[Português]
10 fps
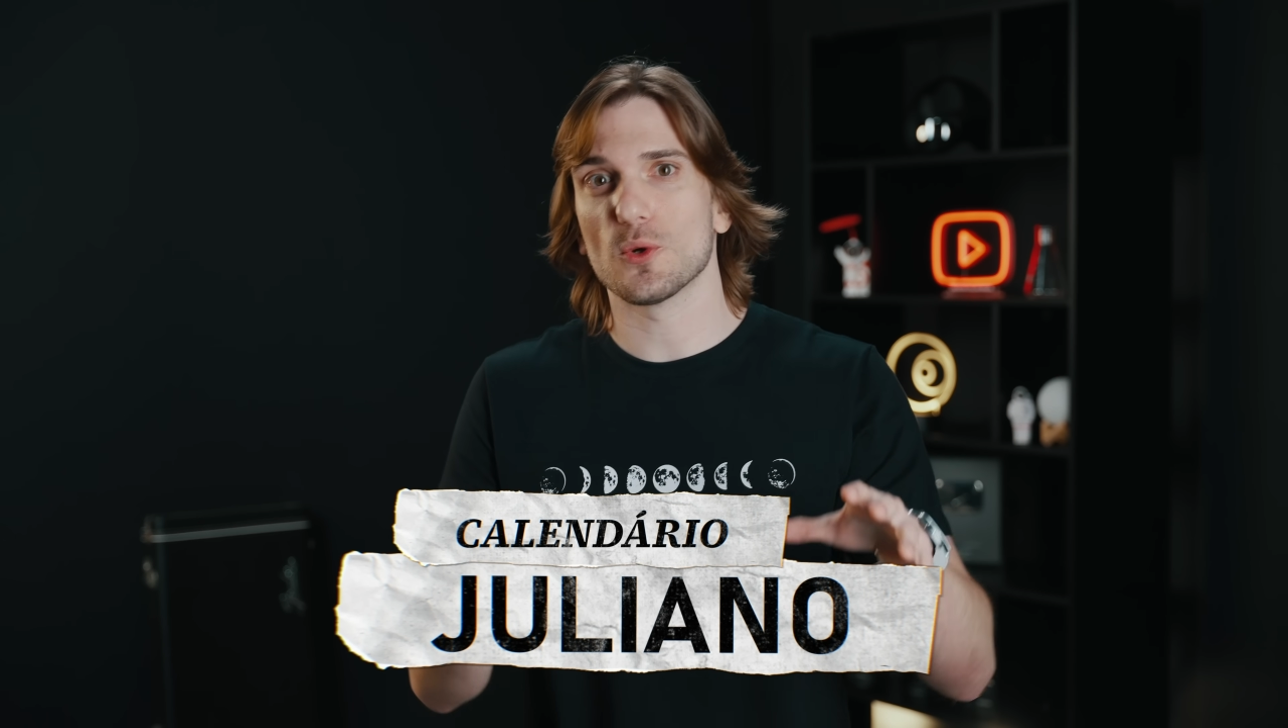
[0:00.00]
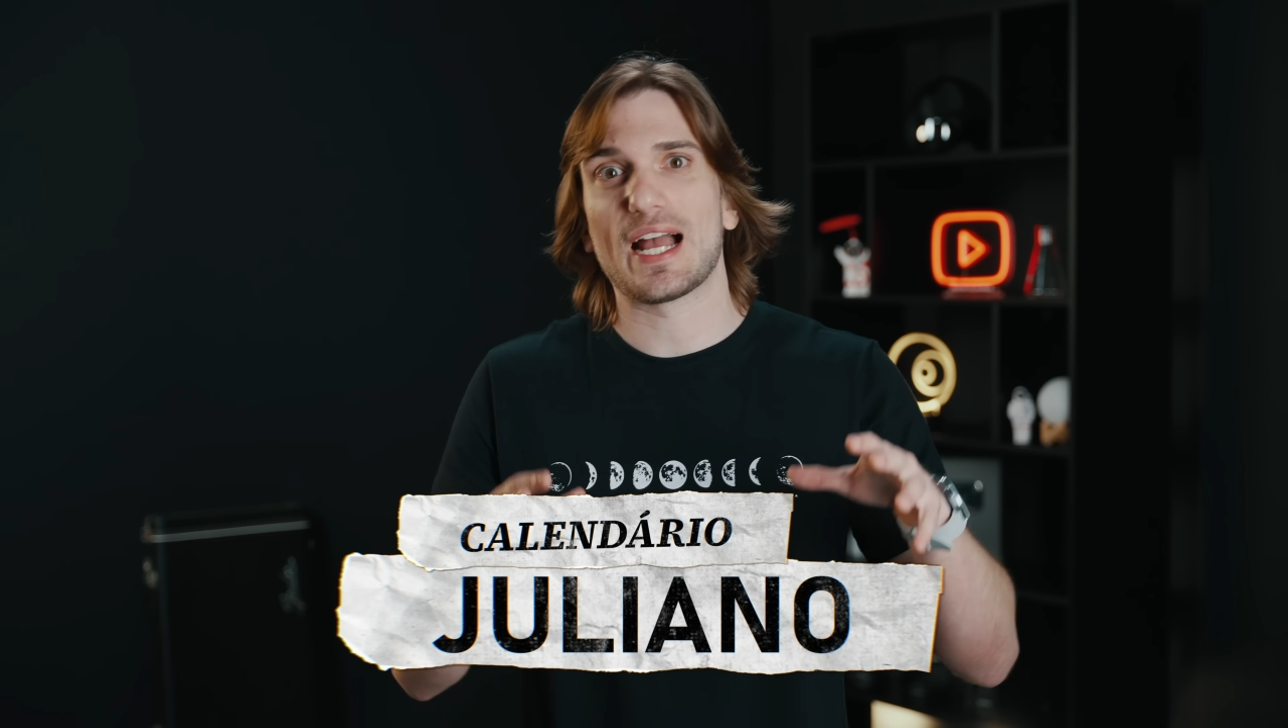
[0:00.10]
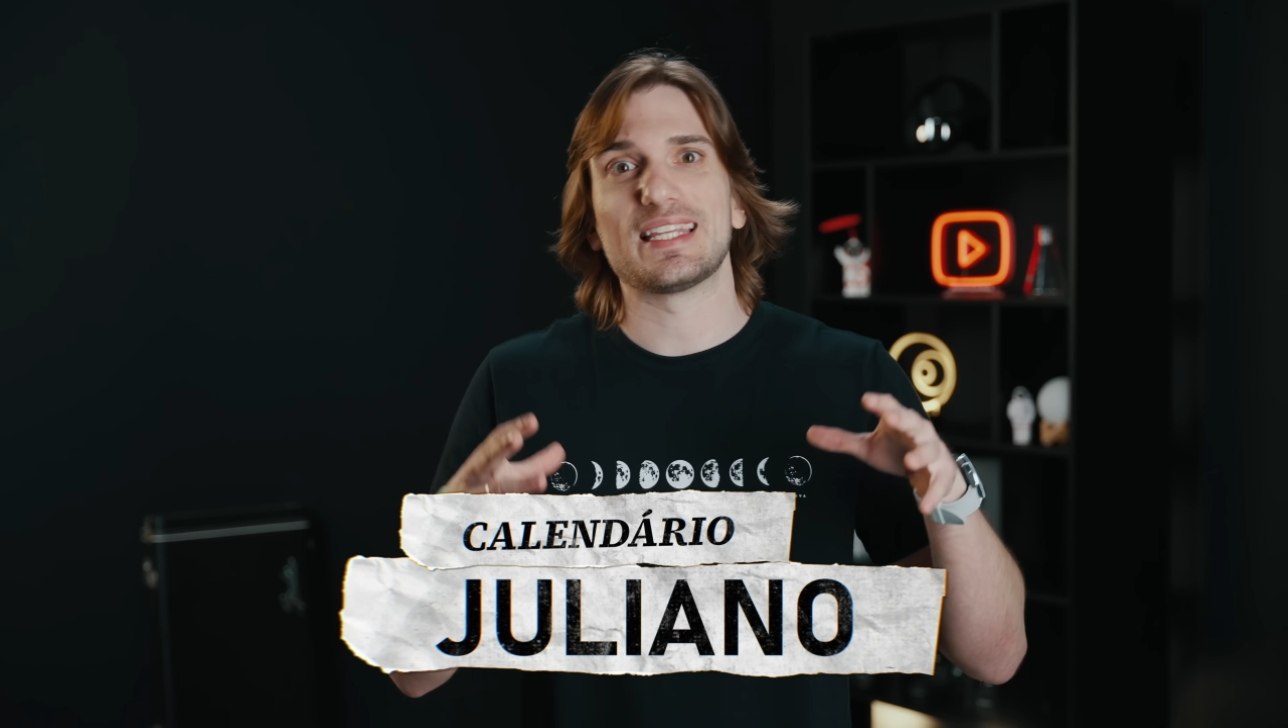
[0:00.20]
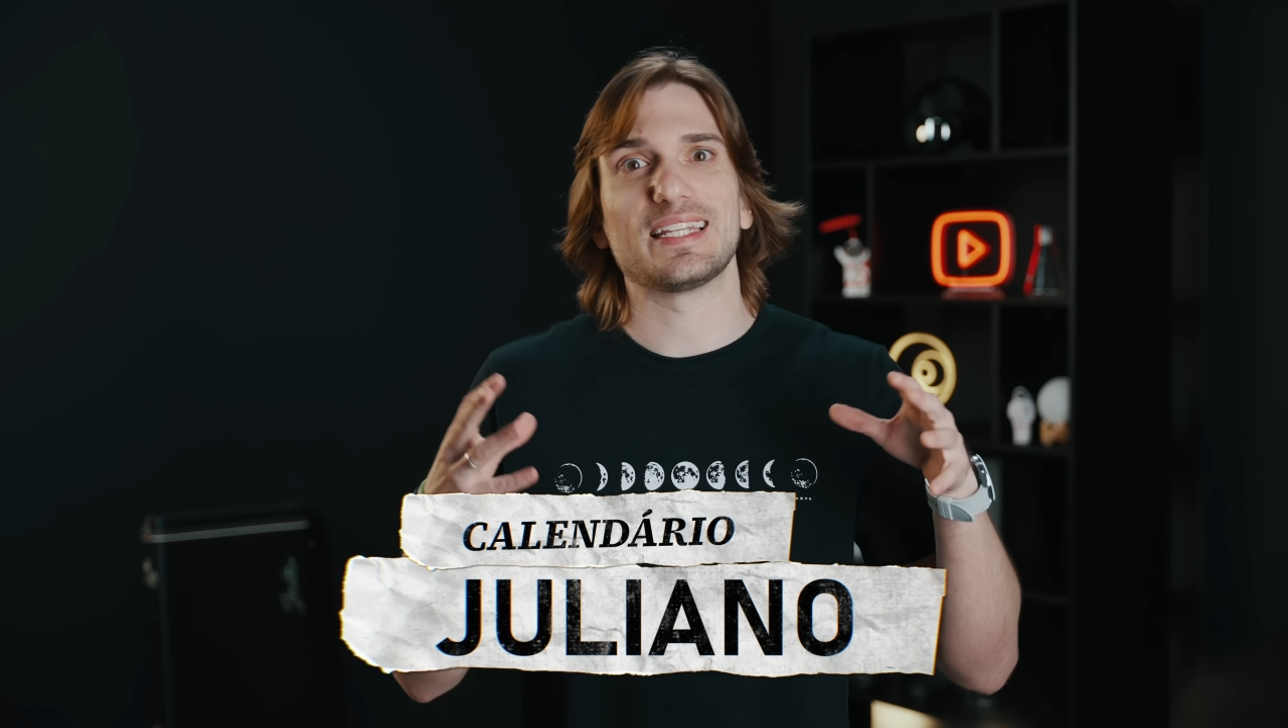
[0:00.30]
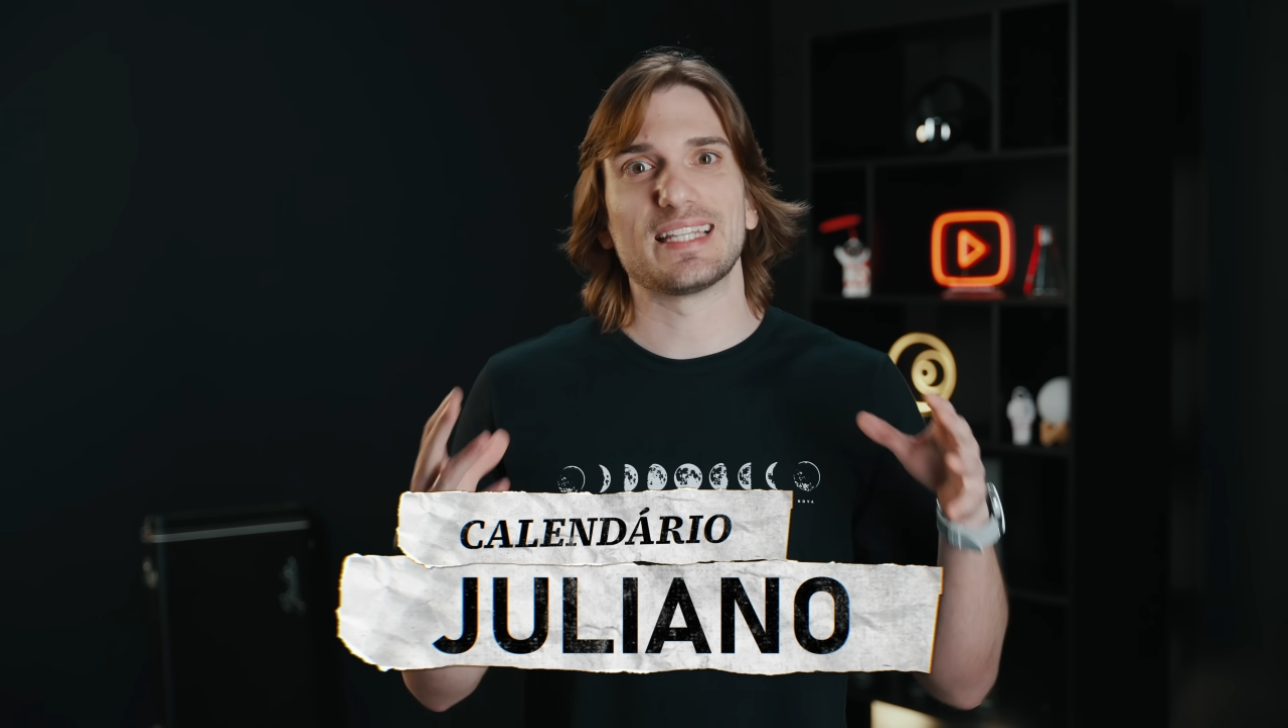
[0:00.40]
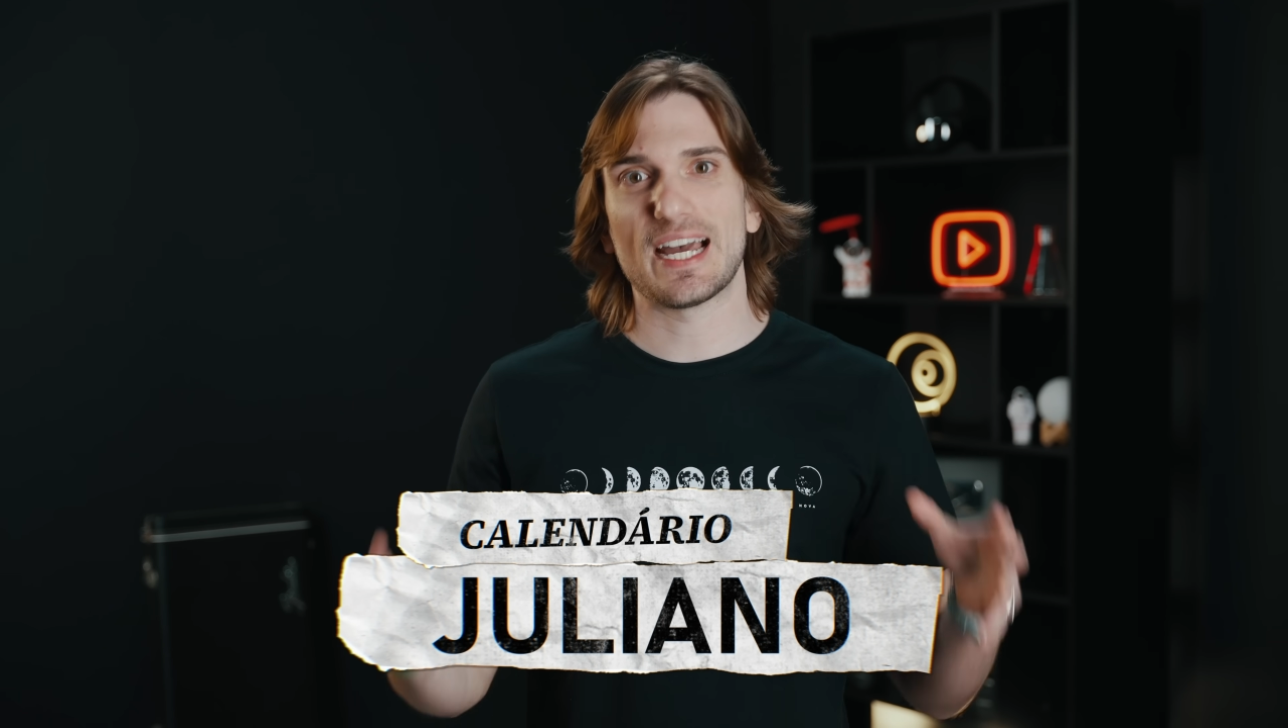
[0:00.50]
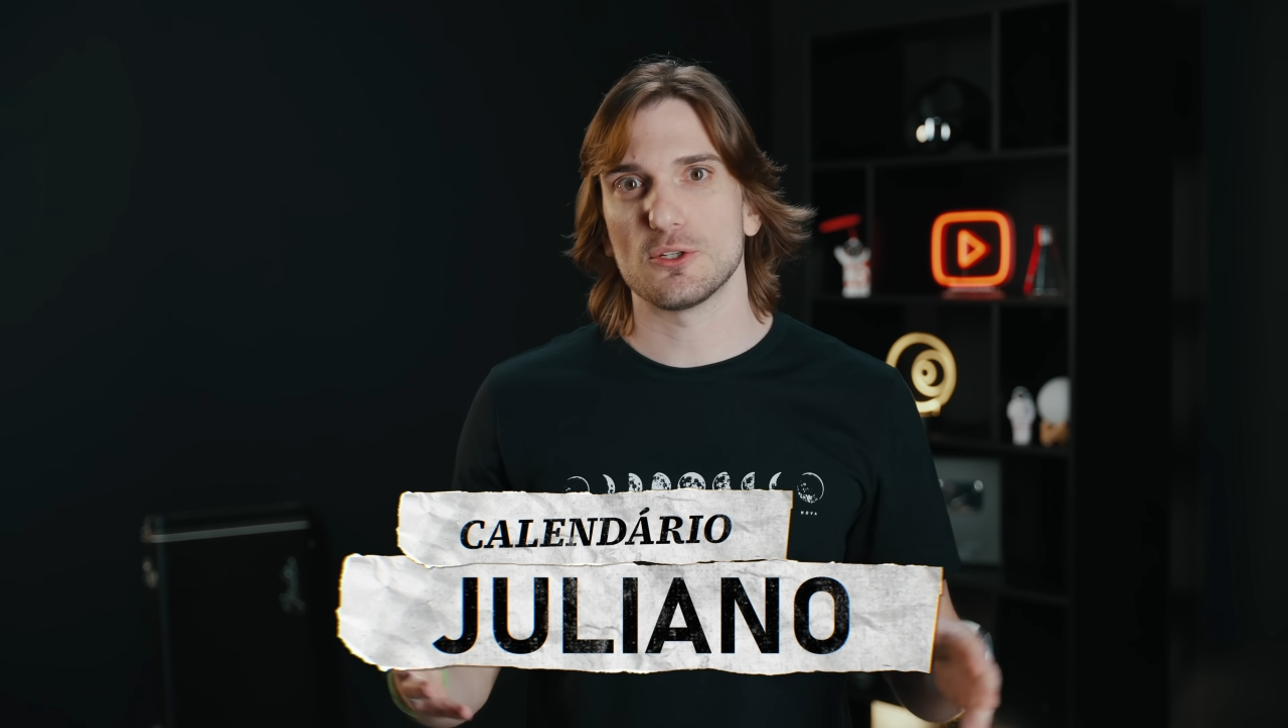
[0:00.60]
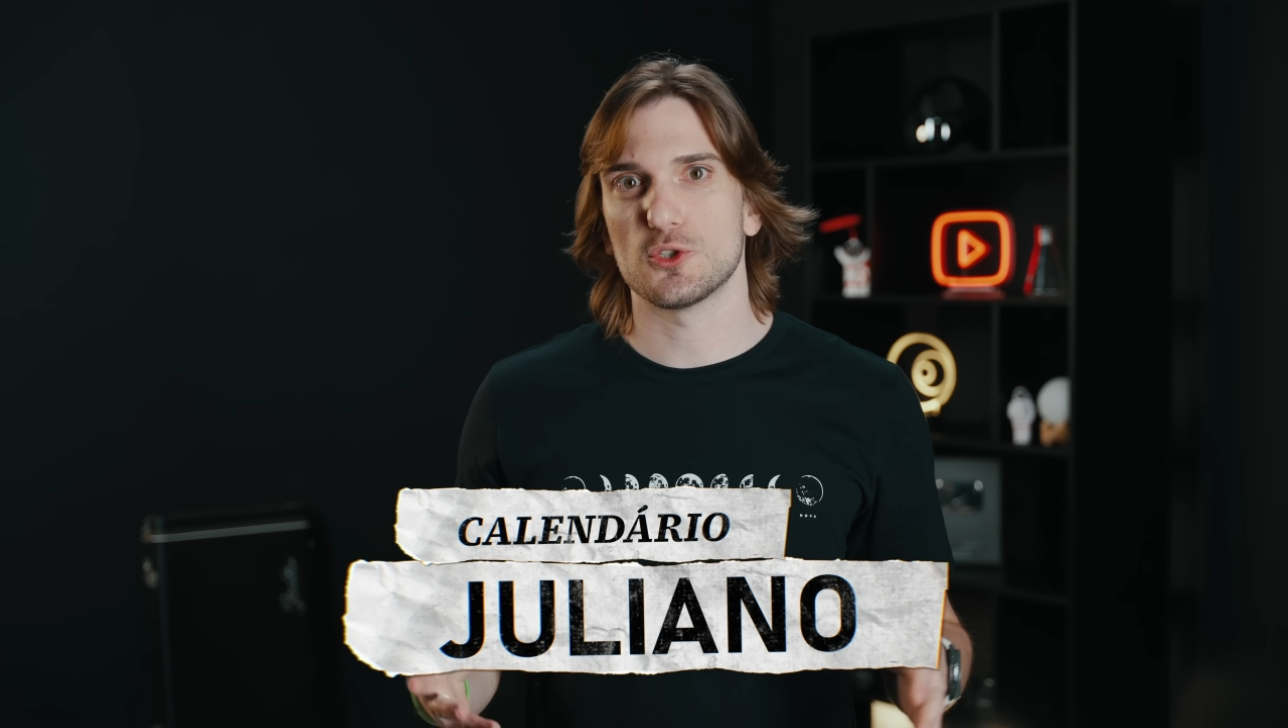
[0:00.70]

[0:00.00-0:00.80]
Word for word: calendário